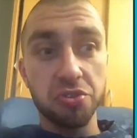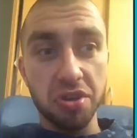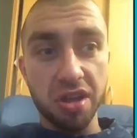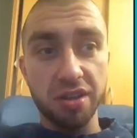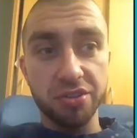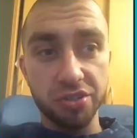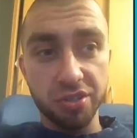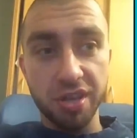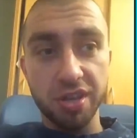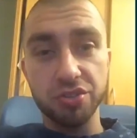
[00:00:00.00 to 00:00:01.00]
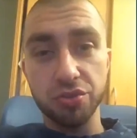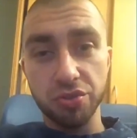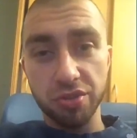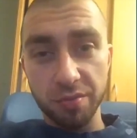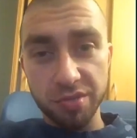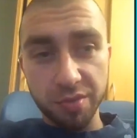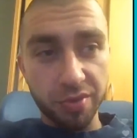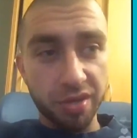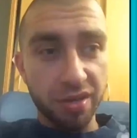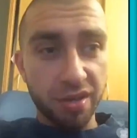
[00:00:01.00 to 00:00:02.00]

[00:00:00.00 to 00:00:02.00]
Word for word: реально считаешь, что, что там типа